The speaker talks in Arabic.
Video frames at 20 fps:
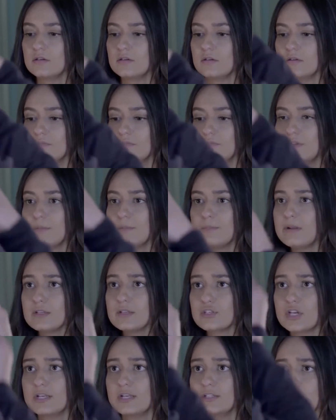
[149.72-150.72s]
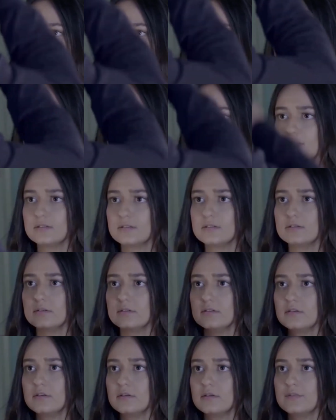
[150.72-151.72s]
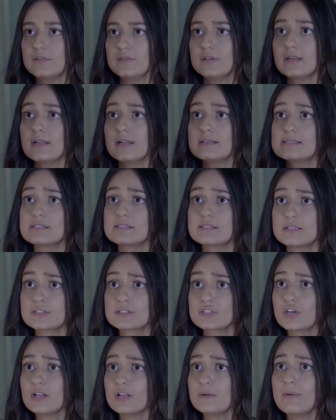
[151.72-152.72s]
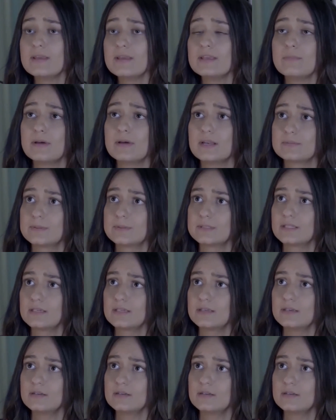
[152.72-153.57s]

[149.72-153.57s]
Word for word: فينا نبلش حياه جديده فينا نأسس لشغل بأي بلد بدك إياه